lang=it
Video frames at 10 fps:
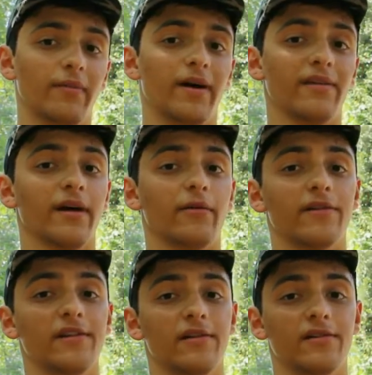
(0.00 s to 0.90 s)
basta
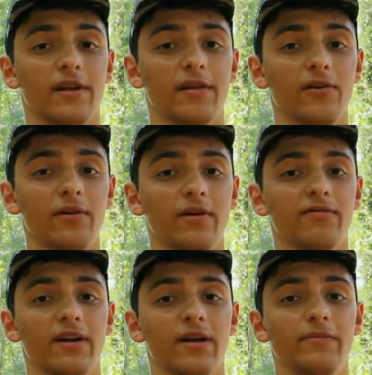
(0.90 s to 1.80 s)
questa descrizione per
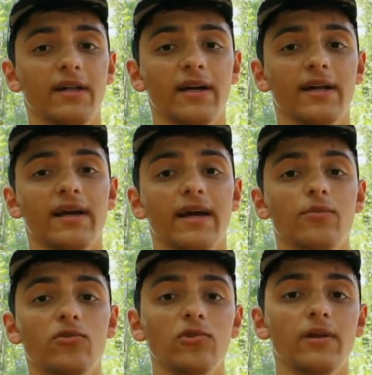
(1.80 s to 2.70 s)
far capire che il
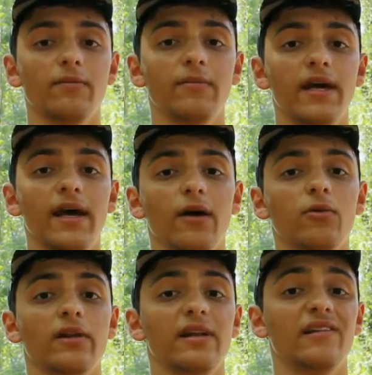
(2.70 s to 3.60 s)
Carabus olimpie è uno
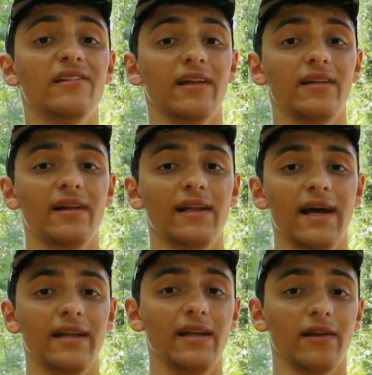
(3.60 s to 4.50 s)
degli insetti
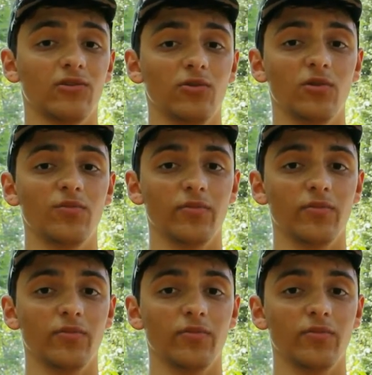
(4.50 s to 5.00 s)
italiani in assoluto più